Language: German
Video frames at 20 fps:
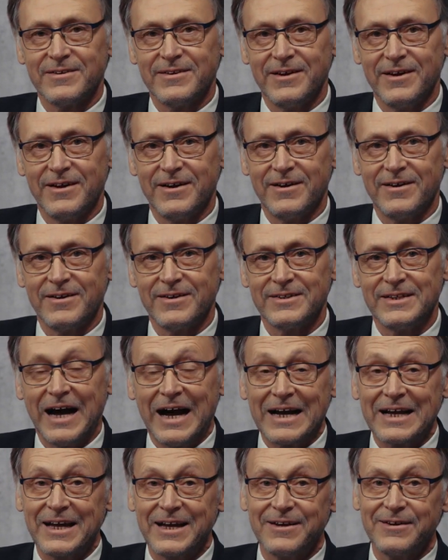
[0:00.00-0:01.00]
der
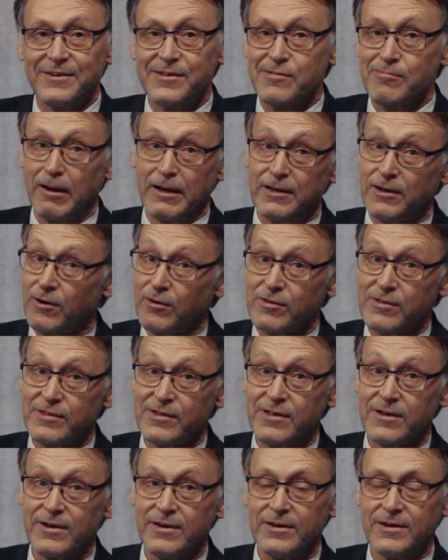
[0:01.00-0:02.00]
Jahrgänge 2020
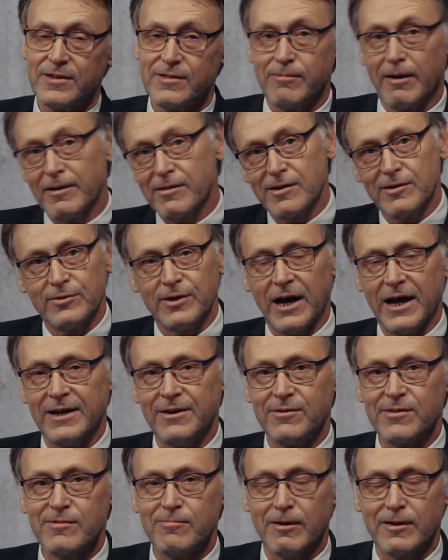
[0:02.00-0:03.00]
und
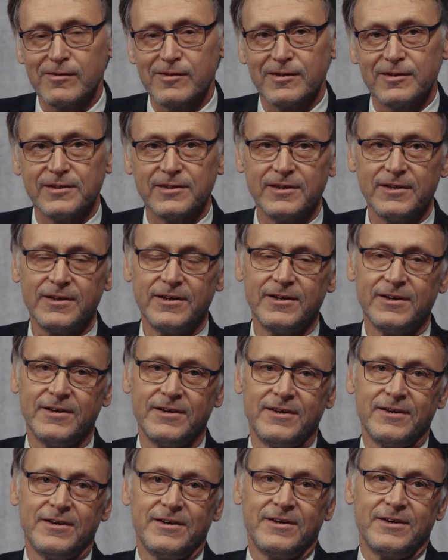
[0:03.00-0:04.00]
2021
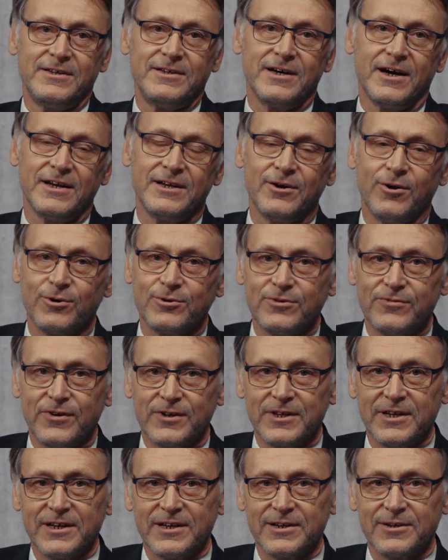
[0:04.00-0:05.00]
hier an der Otto
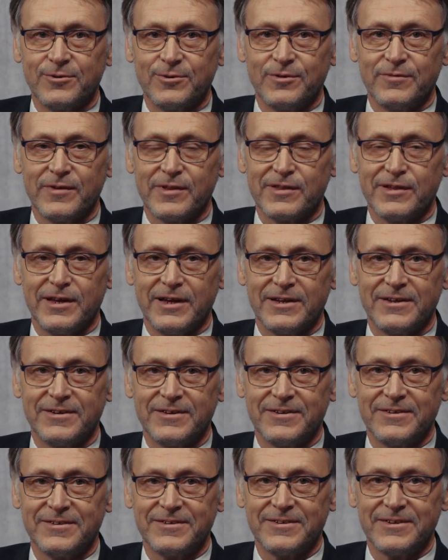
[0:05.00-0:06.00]
von Gericke Universität.
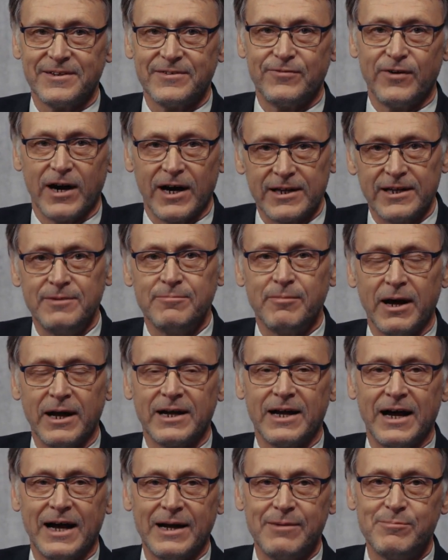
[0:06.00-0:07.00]
Ich verrate Ihnen mal ein
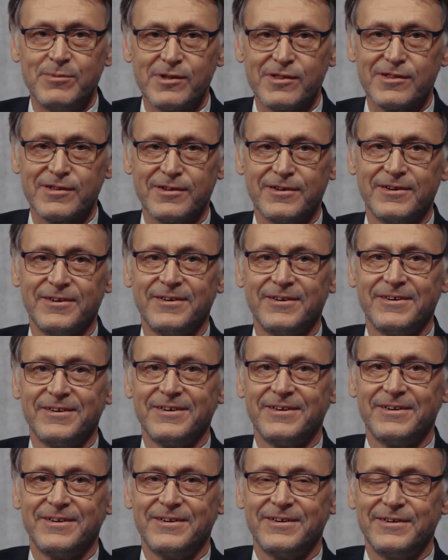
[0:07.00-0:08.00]
Geheimnis.
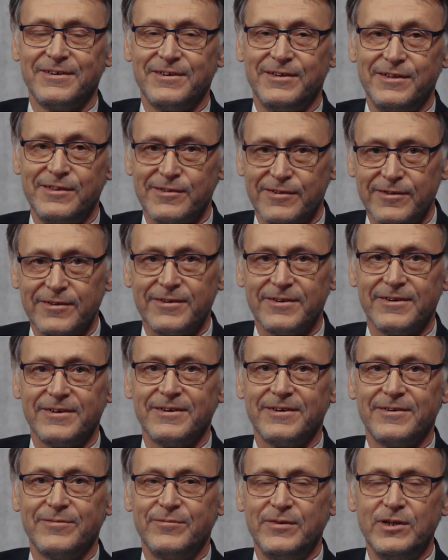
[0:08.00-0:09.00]
Diese
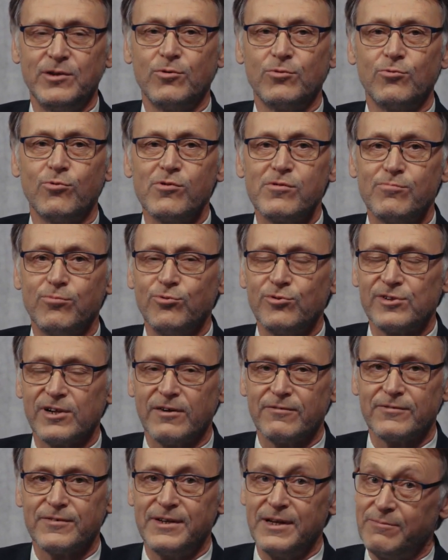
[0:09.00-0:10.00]

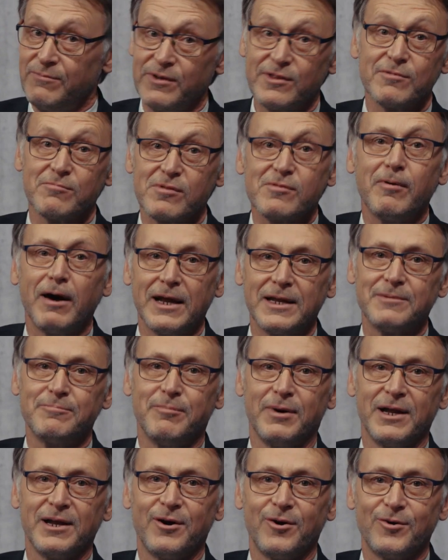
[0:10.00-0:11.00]
Videogrußbotschaft nehmen wir zum zweiten
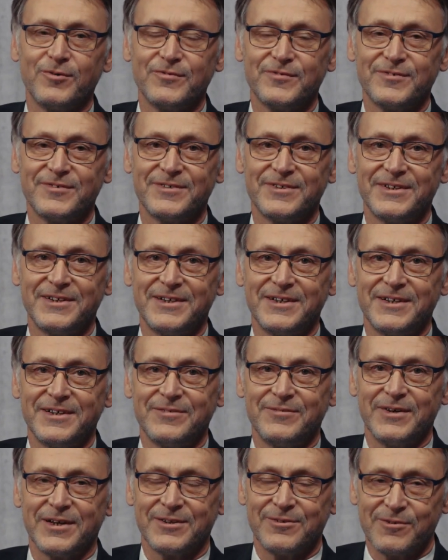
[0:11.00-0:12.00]
Mal auf.
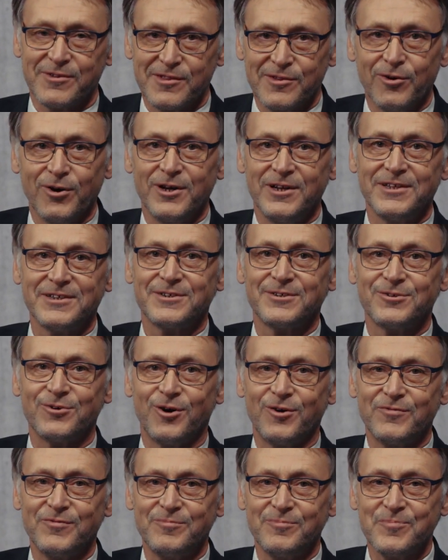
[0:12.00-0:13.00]
Wir hatten uns neulich
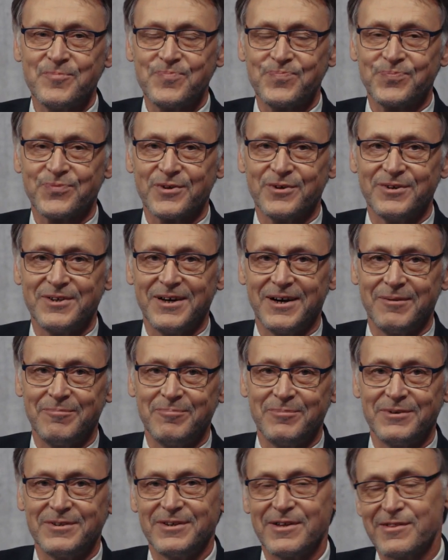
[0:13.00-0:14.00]
getroffen und
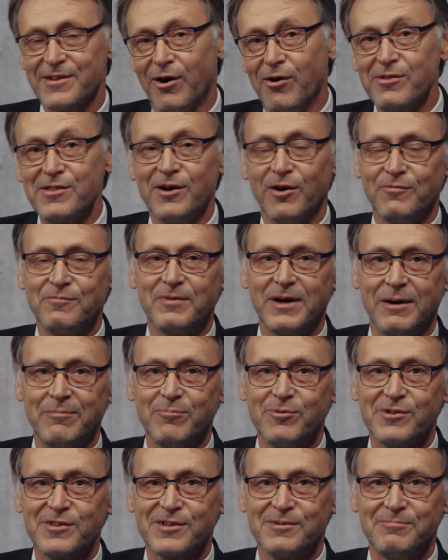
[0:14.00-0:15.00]
haben das draußen auf dem
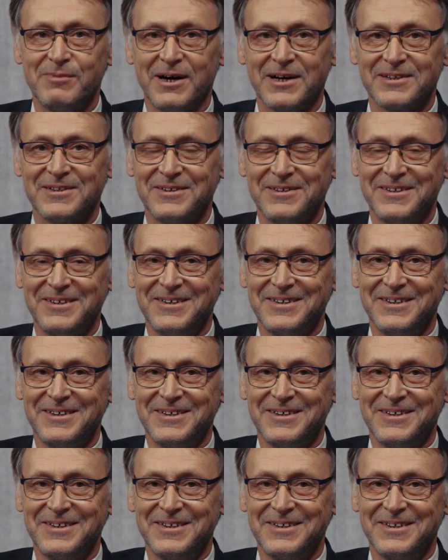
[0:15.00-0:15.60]
Campus gemacht.